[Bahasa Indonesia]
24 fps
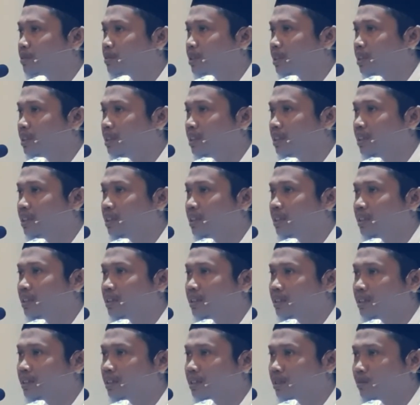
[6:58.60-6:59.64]
menjadi
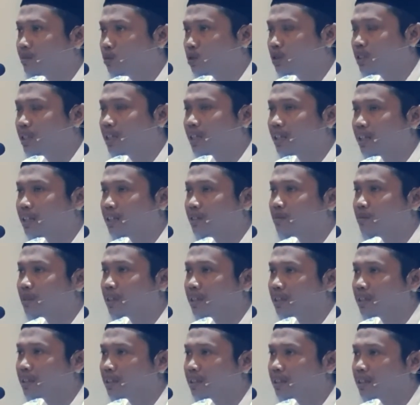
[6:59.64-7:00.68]
kemuliaan
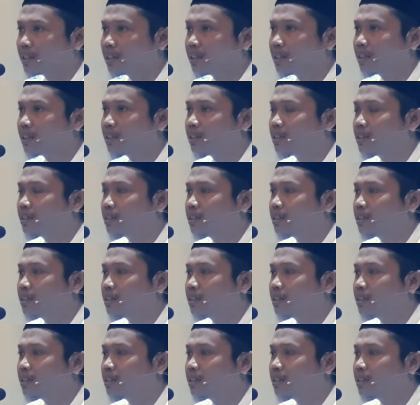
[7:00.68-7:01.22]
bagi kita